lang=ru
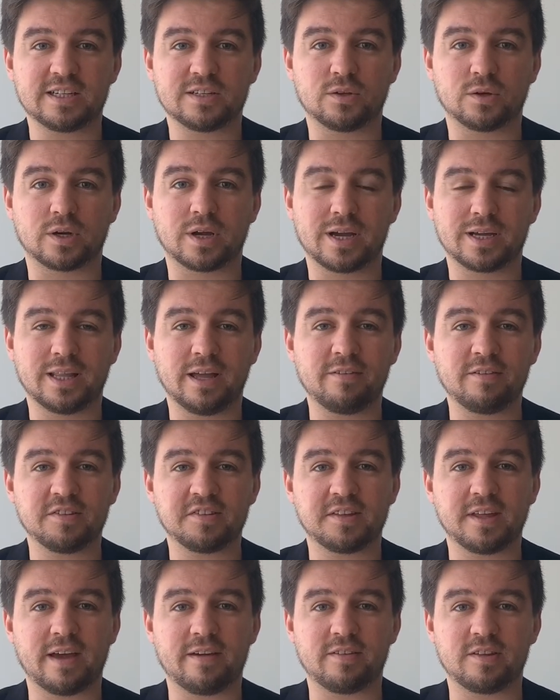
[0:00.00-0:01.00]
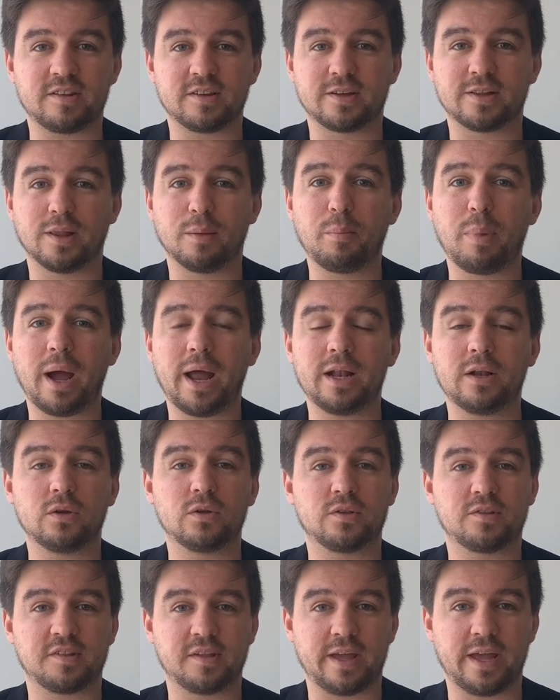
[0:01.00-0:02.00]
что когда вы ставите
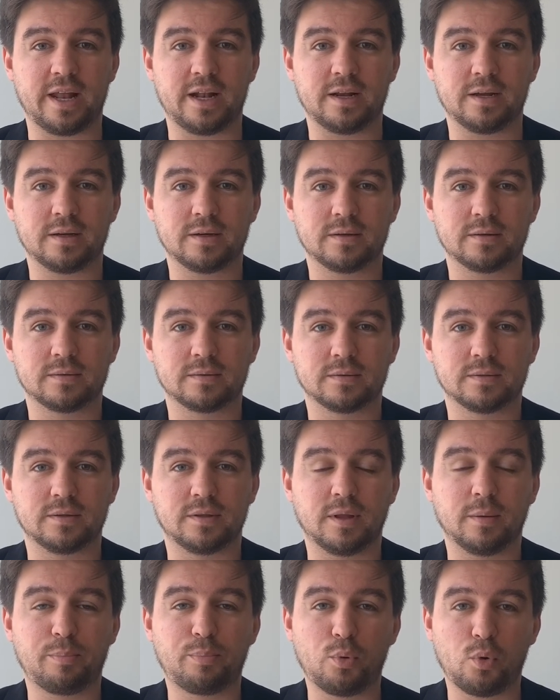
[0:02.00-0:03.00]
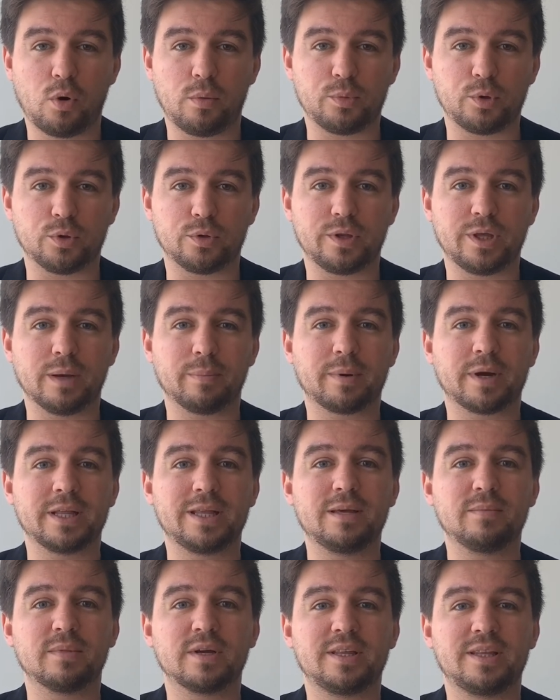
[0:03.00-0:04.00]
глобальную цель, напомню,
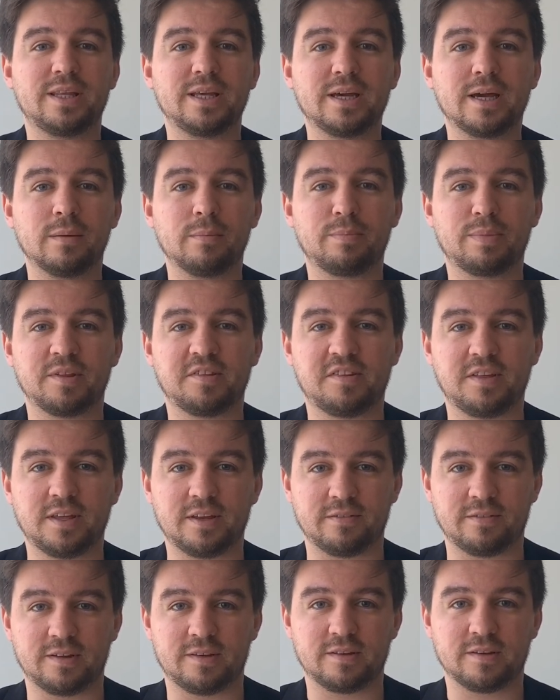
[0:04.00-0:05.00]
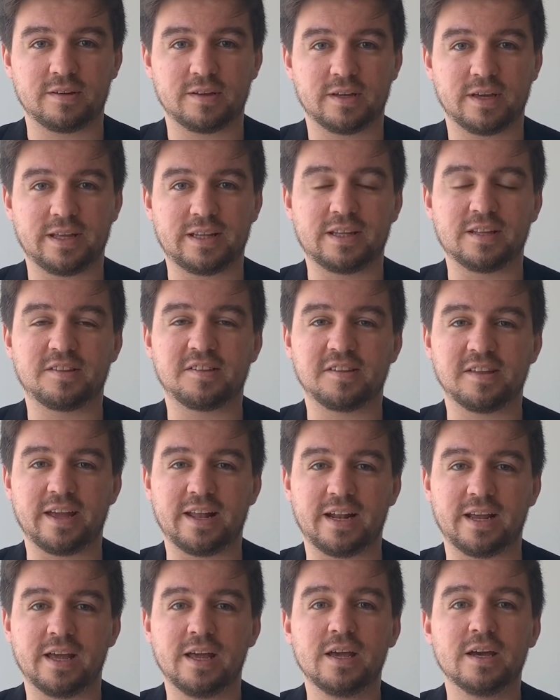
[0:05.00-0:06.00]
необходимо декомпозировать эти
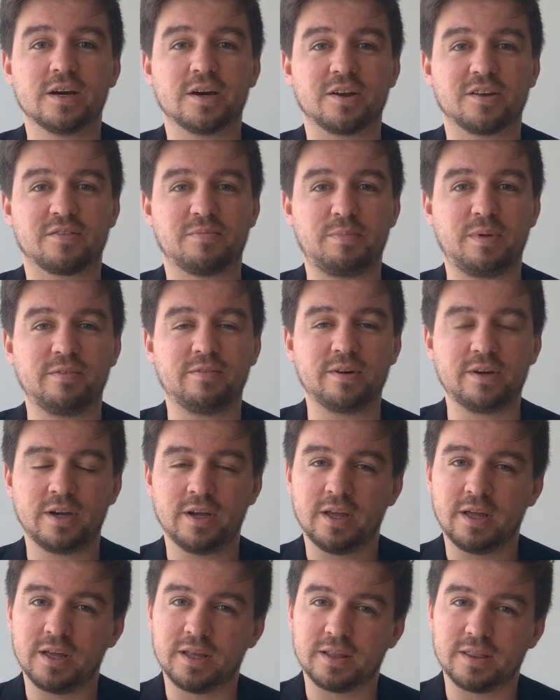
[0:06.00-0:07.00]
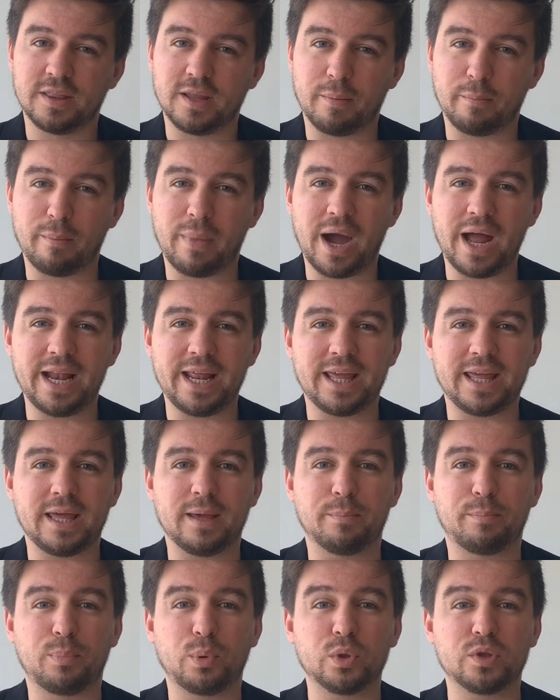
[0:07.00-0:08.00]
цели, разбив их на
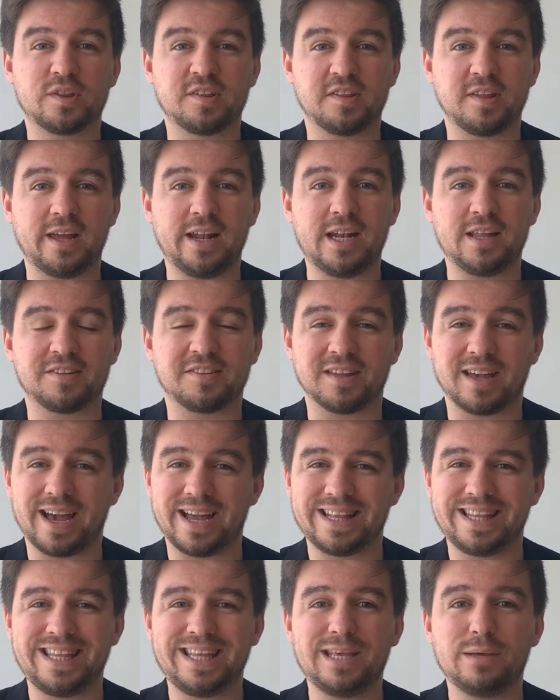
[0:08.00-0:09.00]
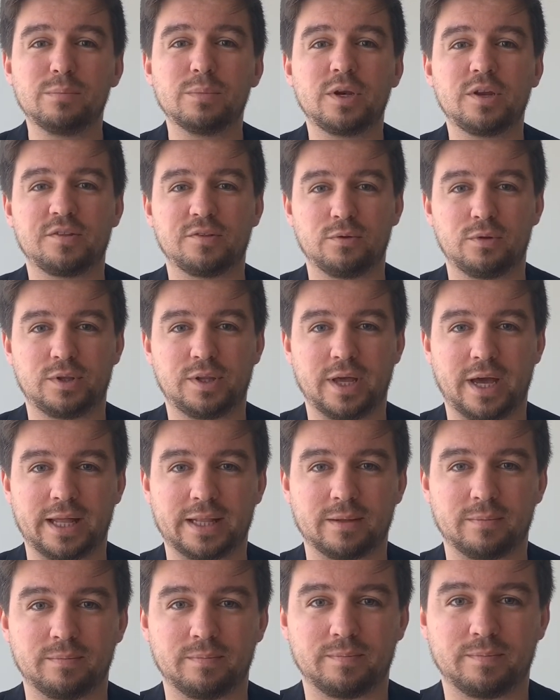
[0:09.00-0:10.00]
маленькие подцели с одним
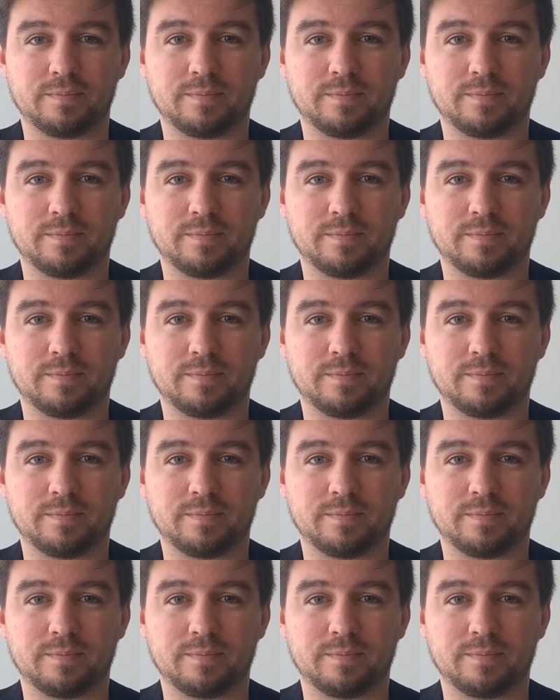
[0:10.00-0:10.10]
результатом.